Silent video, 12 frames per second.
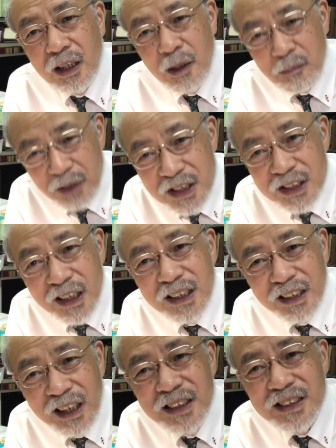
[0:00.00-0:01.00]
勘弁してっ
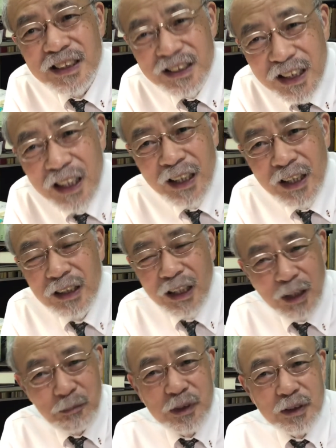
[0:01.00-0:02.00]
て感じですね。
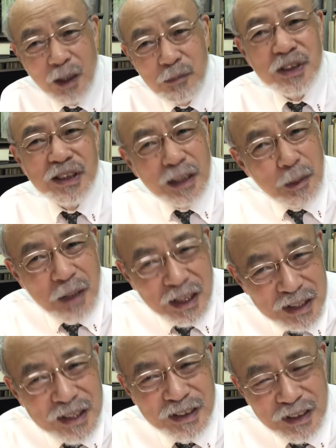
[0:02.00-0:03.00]
ナム、ナムついてま
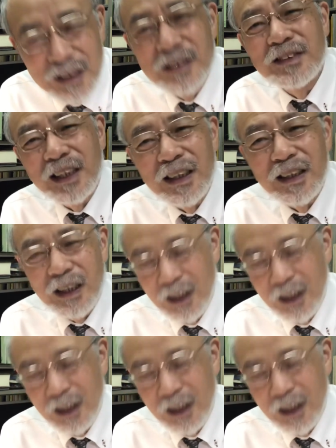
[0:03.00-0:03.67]
すっていうくらいで